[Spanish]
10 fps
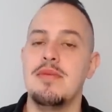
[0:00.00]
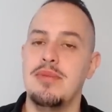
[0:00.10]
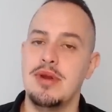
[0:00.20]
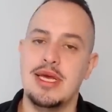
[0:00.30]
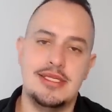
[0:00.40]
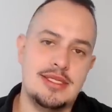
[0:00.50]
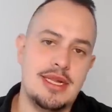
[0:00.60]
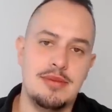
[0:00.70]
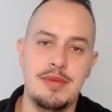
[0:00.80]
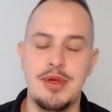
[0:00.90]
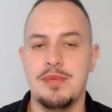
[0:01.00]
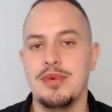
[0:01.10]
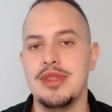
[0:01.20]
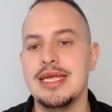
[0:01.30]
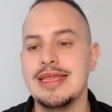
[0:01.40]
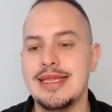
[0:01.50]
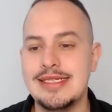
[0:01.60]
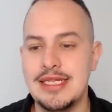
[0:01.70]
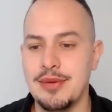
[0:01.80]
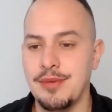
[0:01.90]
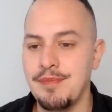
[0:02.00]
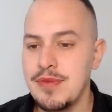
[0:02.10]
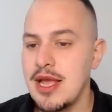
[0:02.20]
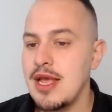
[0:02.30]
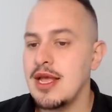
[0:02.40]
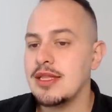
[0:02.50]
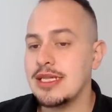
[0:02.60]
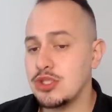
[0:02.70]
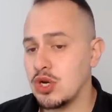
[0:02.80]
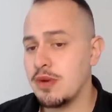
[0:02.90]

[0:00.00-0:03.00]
porque así tenemos mayor poder adquisitivo. Tan solo en